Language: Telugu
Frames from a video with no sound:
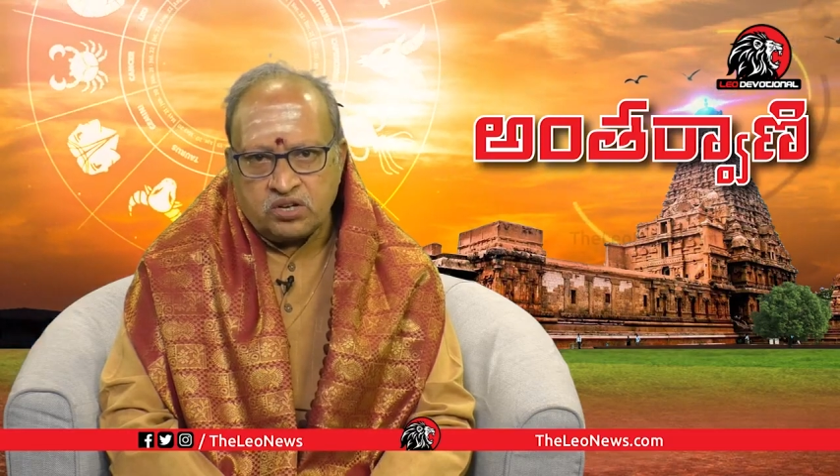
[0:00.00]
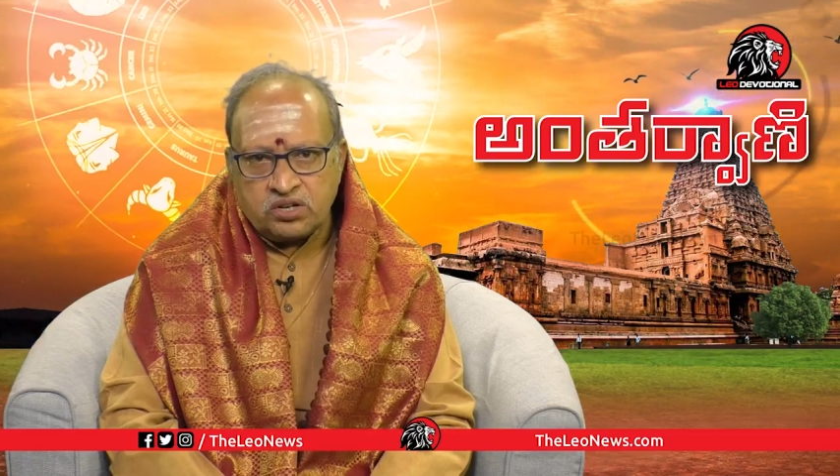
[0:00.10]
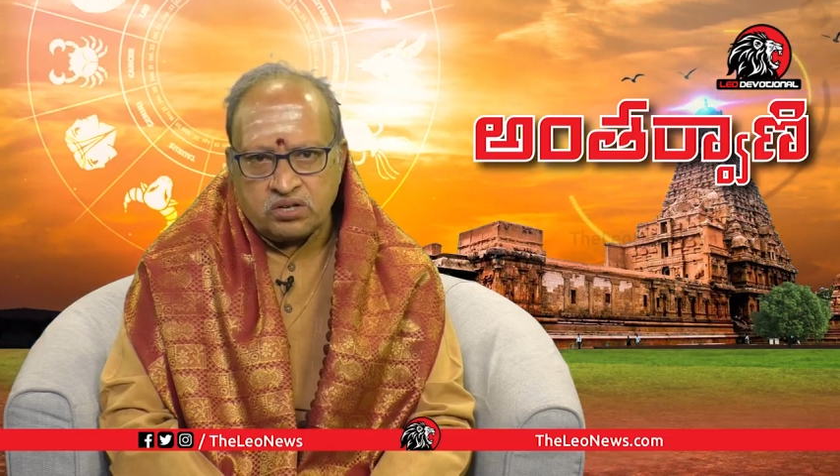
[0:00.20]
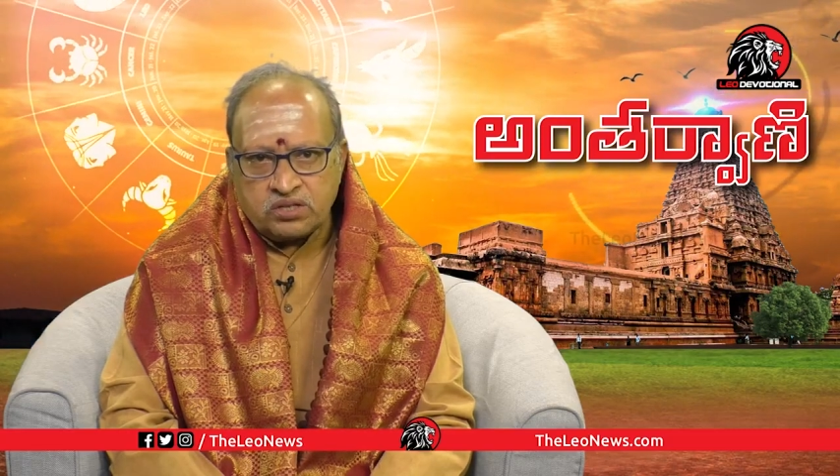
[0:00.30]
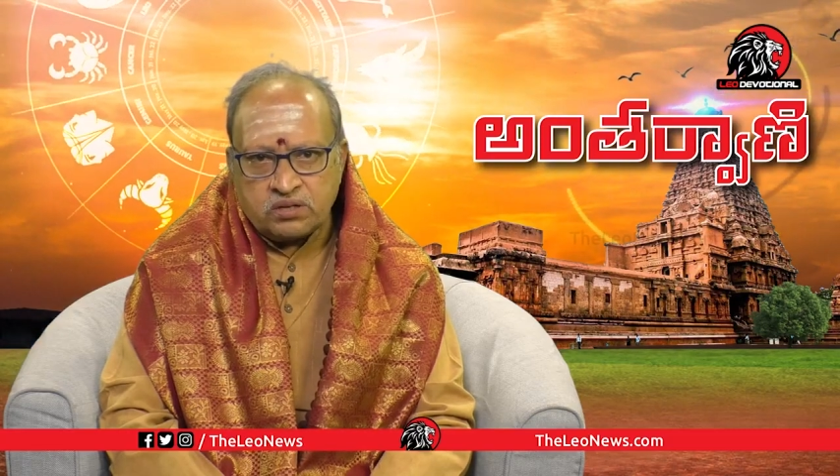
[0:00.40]

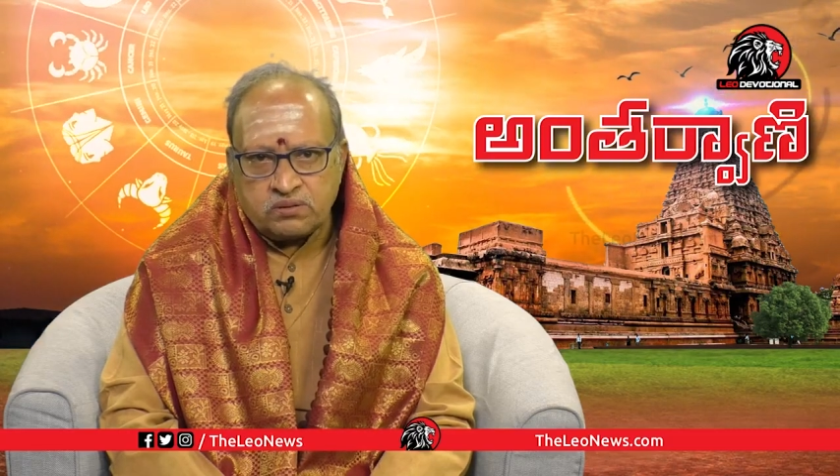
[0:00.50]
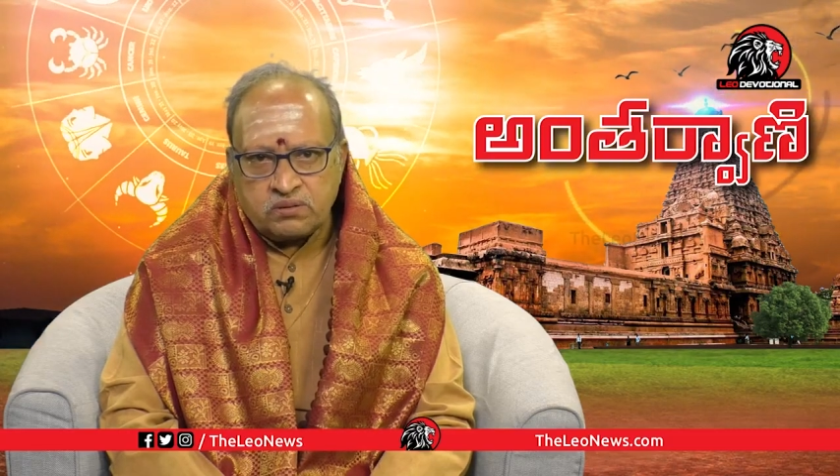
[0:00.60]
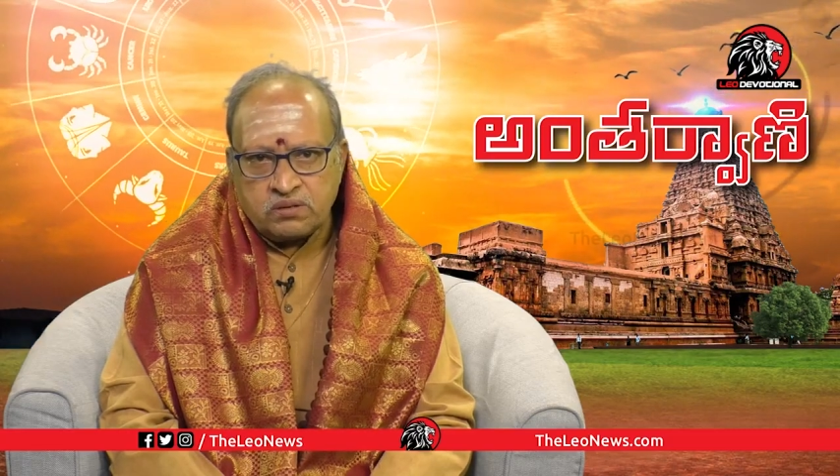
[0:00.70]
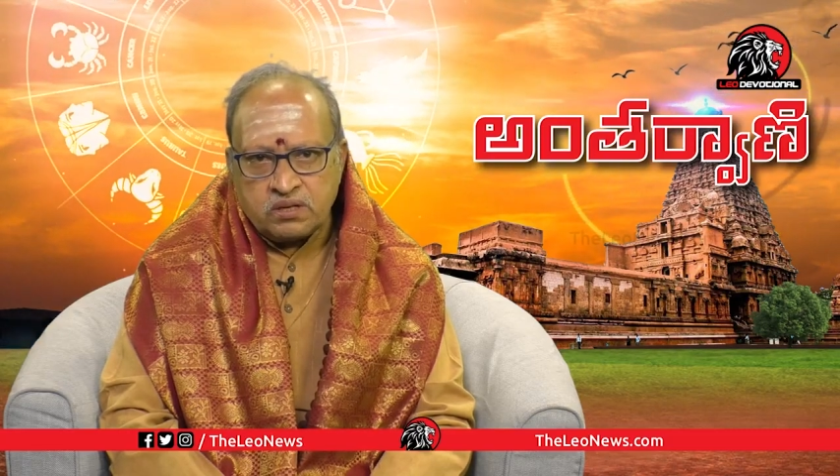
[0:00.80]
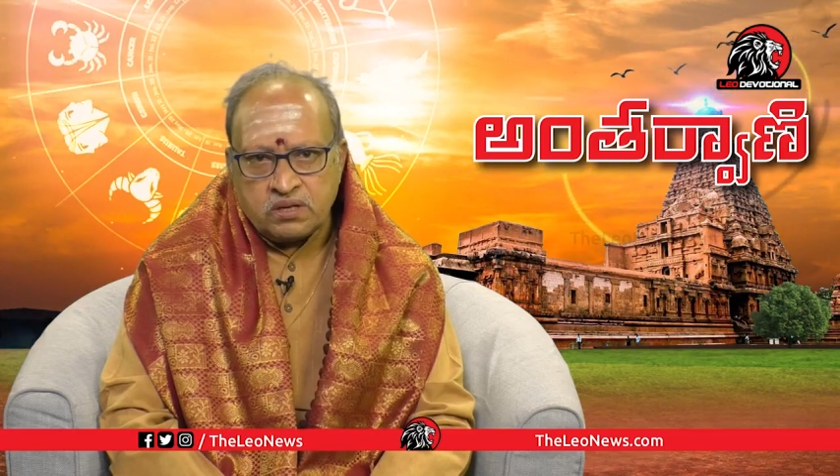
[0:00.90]
మరికొందరు
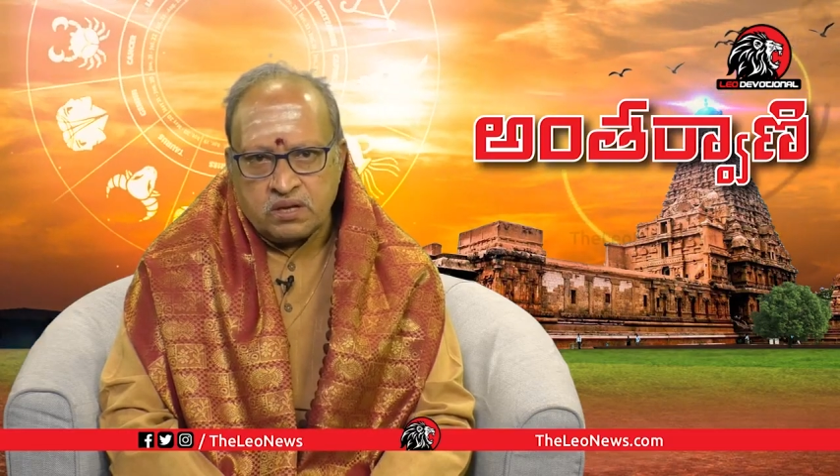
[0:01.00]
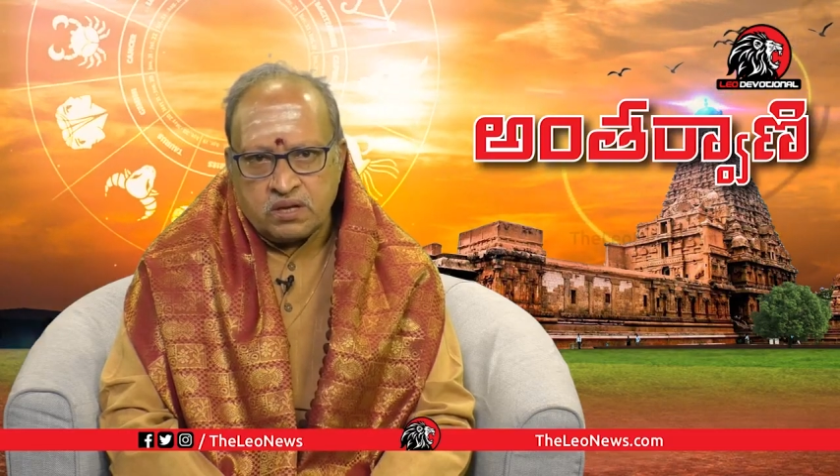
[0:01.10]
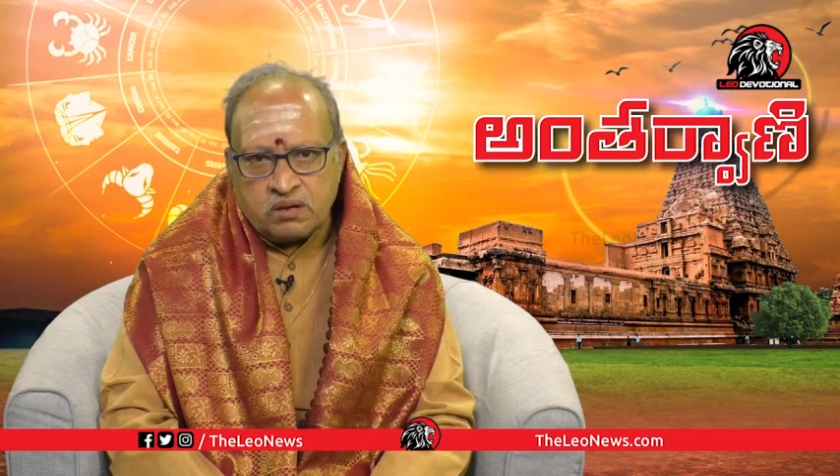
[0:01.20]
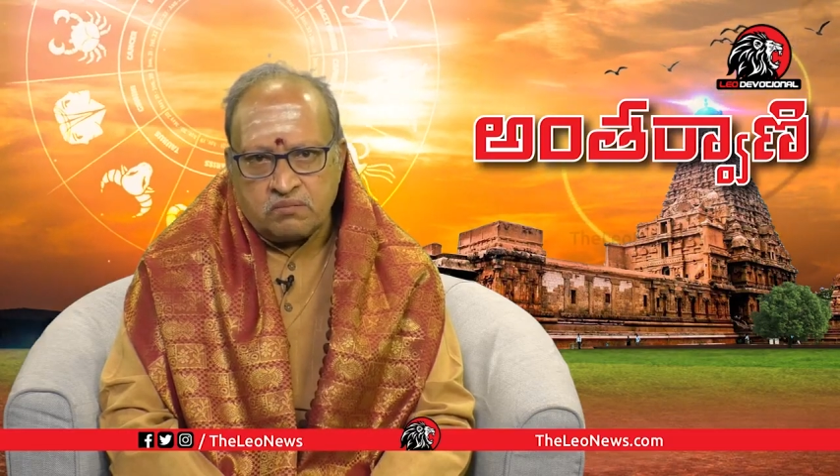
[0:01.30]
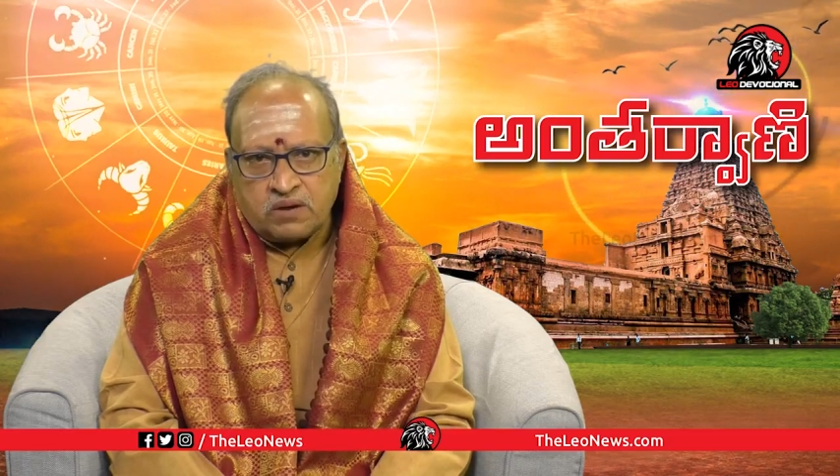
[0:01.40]

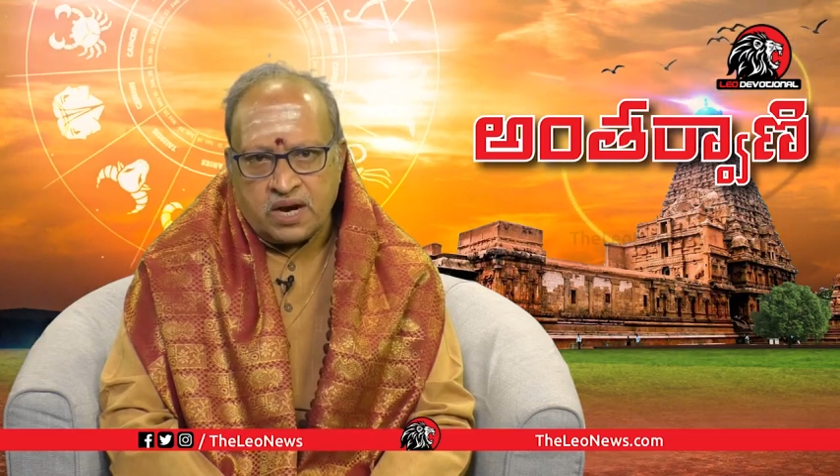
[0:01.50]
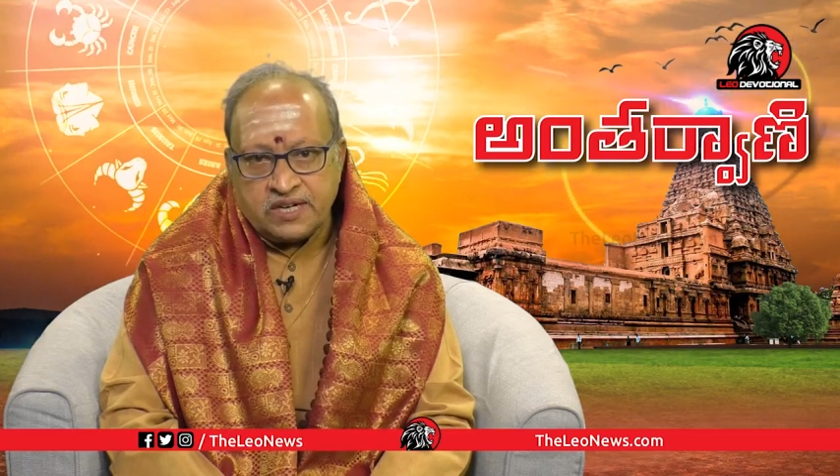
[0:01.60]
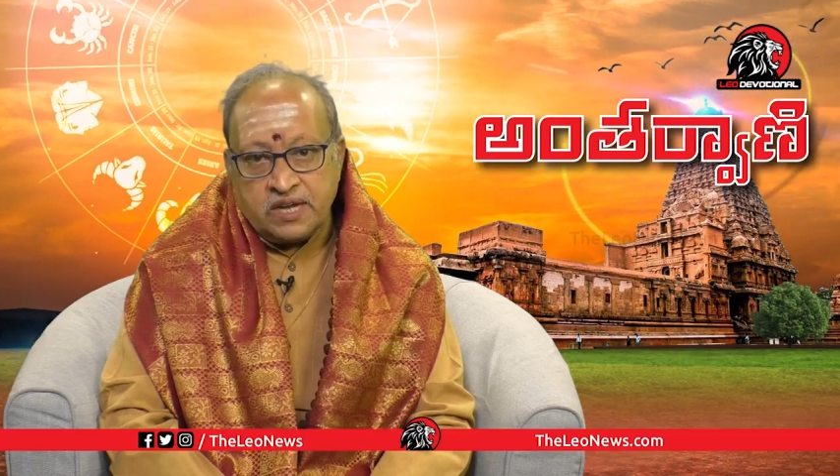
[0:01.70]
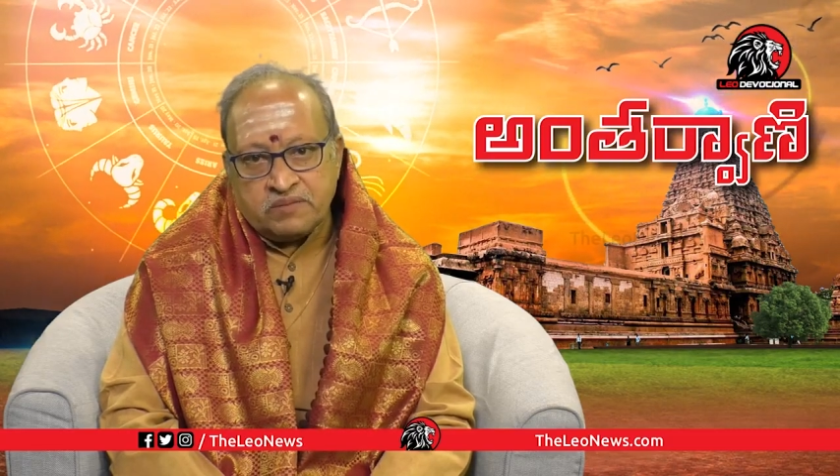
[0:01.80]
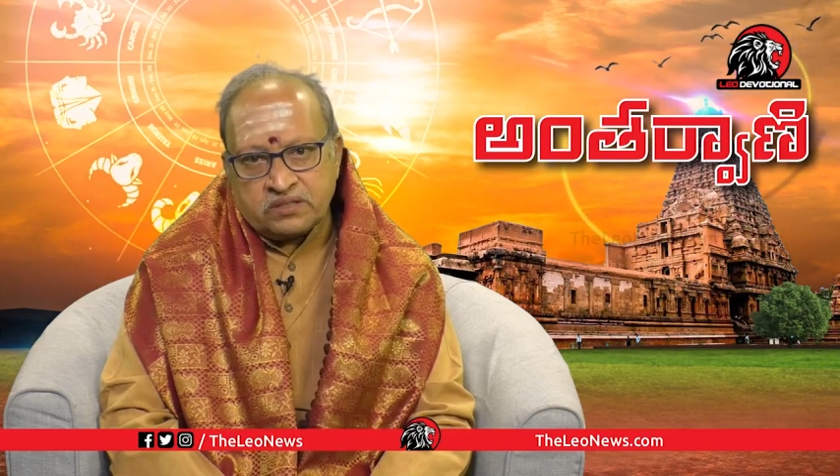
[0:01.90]
మాటే